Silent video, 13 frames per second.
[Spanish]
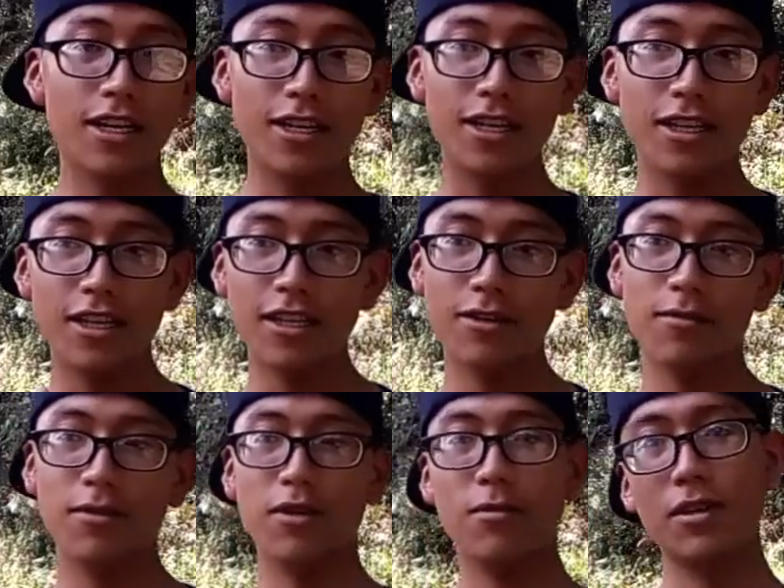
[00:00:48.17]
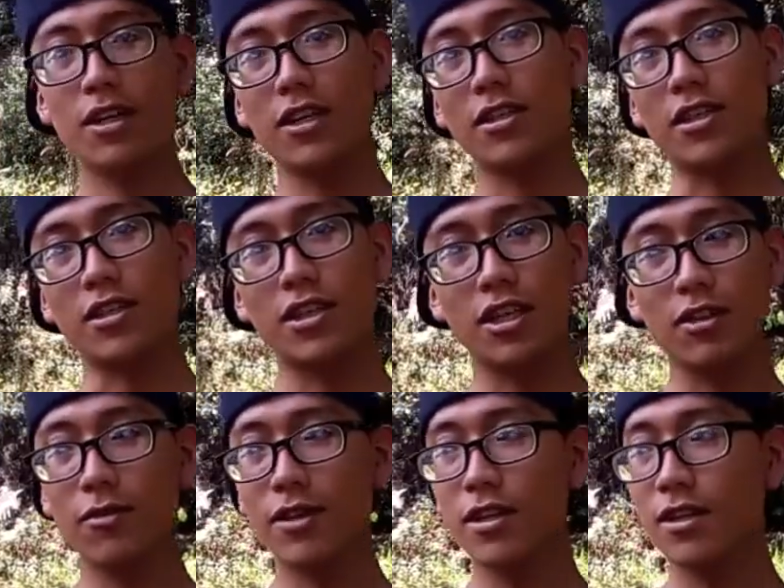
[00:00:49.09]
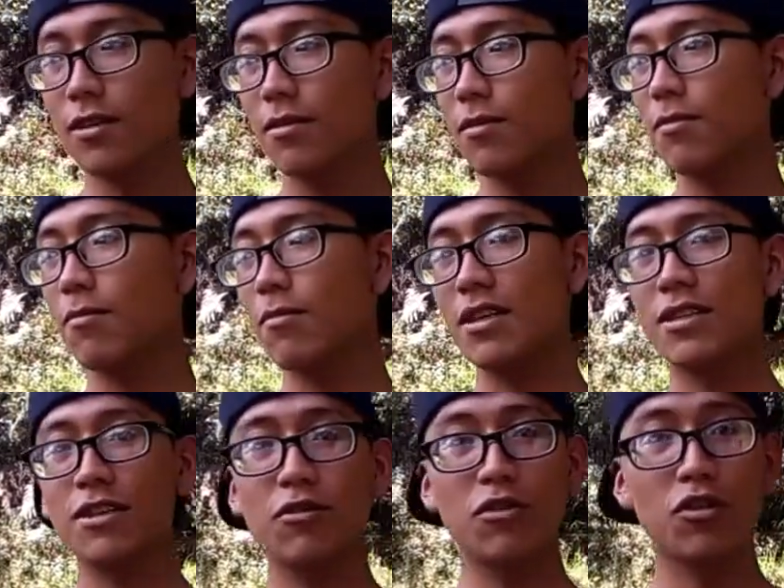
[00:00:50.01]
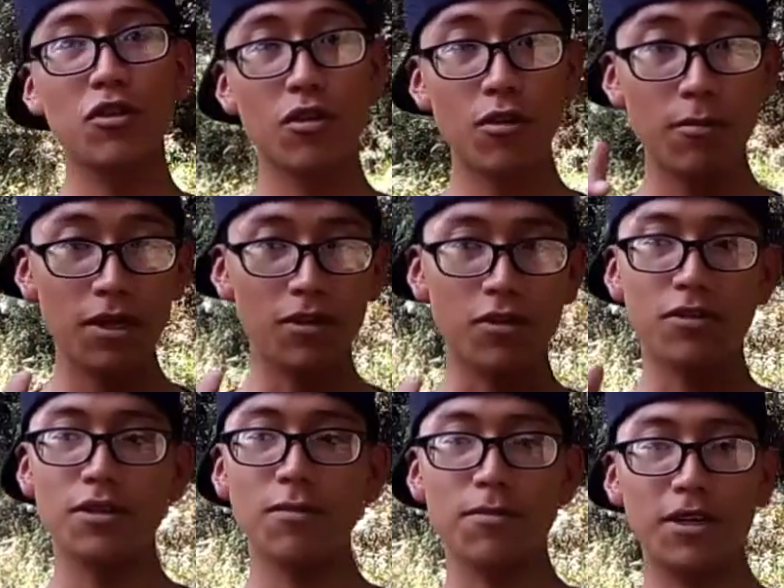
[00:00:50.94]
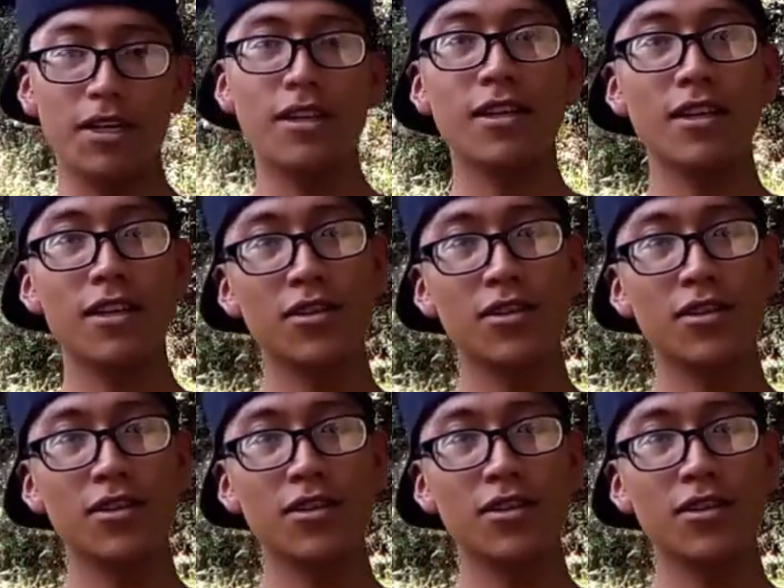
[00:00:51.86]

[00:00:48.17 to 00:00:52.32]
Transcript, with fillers: mi nombre es escribe, más seguro no me conocen para nada,